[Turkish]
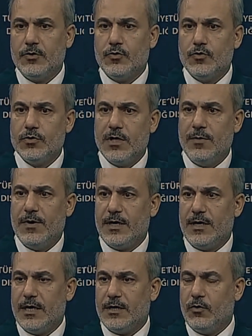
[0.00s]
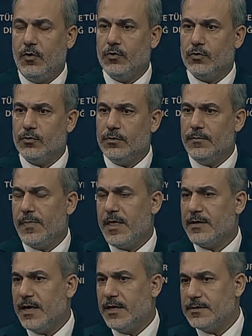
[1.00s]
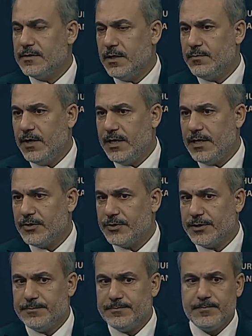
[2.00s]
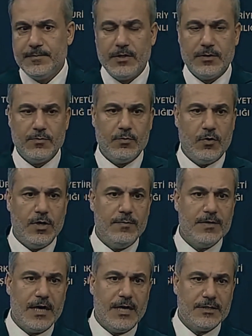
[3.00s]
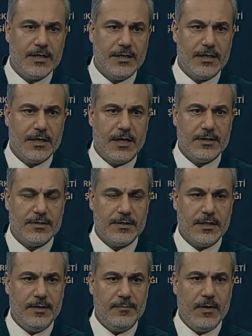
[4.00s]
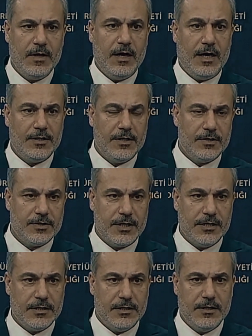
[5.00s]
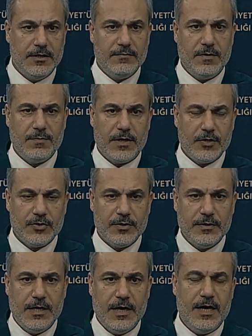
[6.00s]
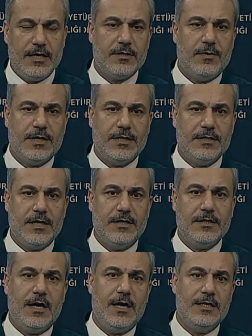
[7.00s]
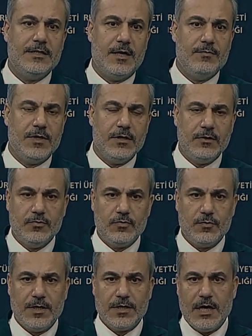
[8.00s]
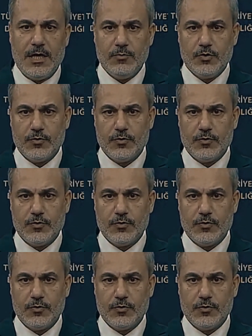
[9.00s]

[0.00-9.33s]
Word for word: güçlü emareler olduğunu kendisi de paylaştı. Şimdi böyle bir gerçeklik karşısında ateşkes ve barış her zamankinden daha elzem bir duruma gelmiş